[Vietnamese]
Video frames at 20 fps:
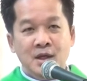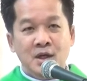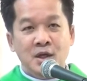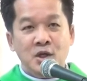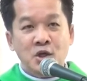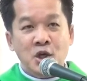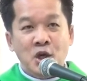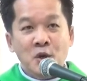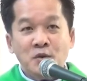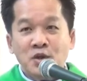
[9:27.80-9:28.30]

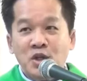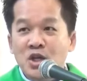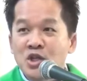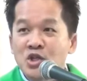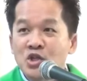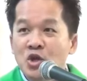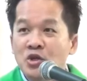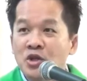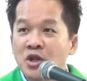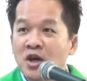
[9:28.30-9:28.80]
Nếu tính
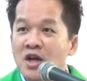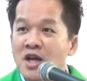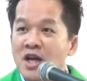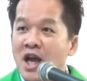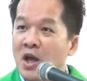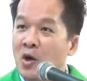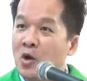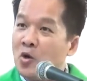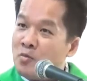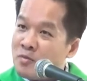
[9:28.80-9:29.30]
cho tới
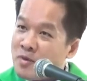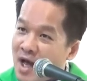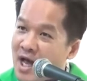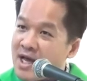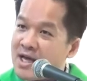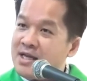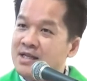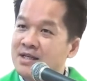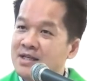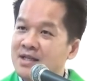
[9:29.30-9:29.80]
ngày hôm
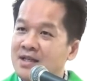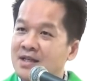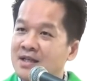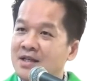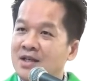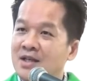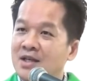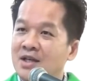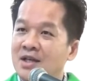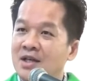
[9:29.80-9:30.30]
nay
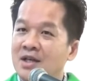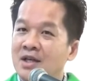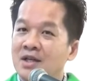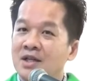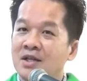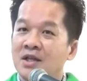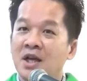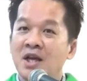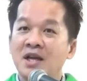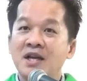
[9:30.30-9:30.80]

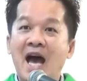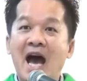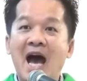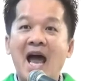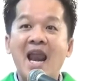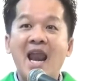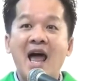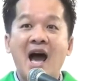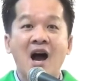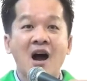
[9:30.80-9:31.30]
thì đã
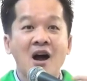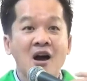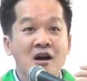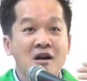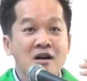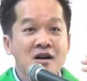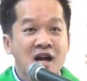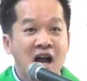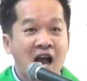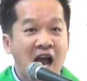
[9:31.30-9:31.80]
là
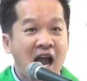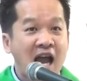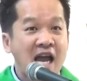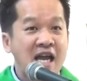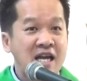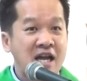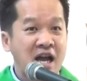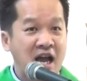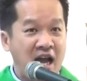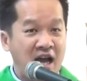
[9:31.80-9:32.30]
hơn
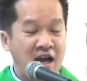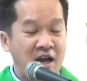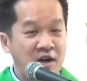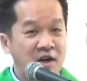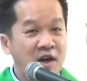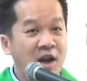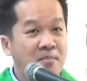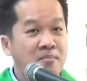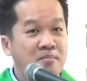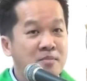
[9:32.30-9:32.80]

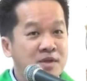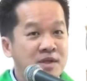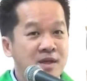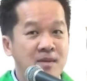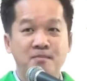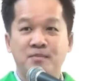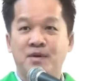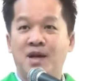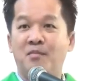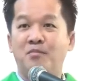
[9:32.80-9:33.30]

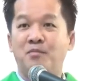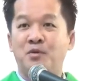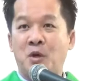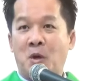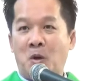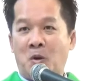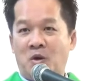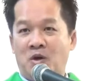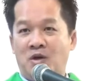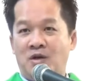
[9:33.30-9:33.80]
2.500 năm
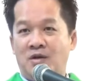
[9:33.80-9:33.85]
rồi.